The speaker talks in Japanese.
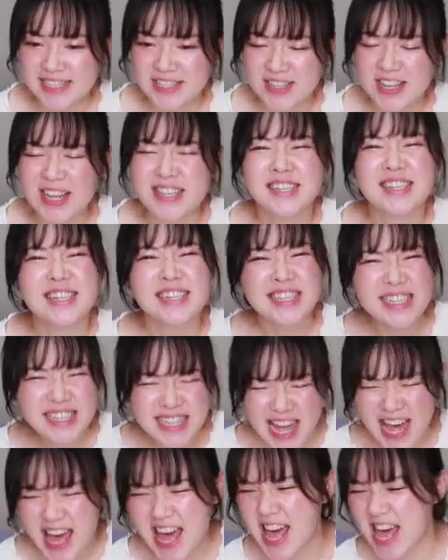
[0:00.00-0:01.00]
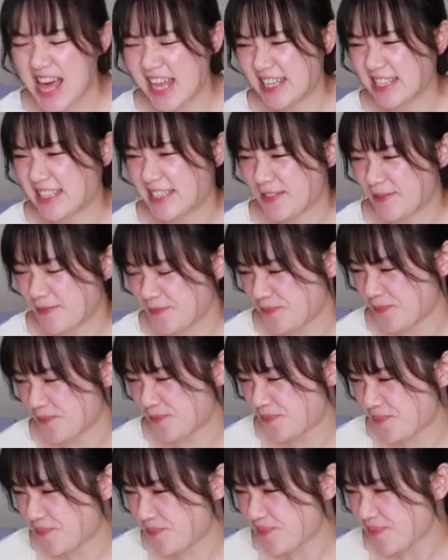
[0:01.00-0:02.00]
恥ずかしいな。
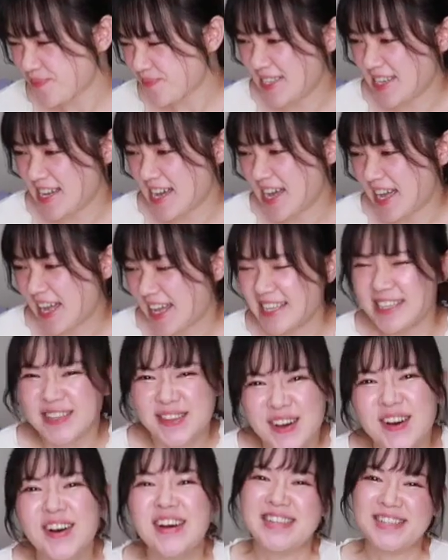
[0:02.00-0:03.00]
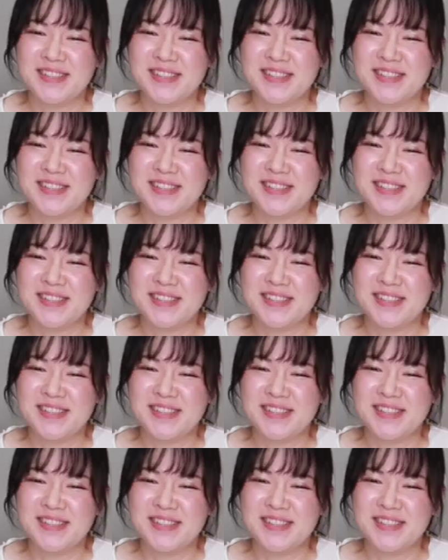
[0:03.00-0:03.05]
じゃあいいよ。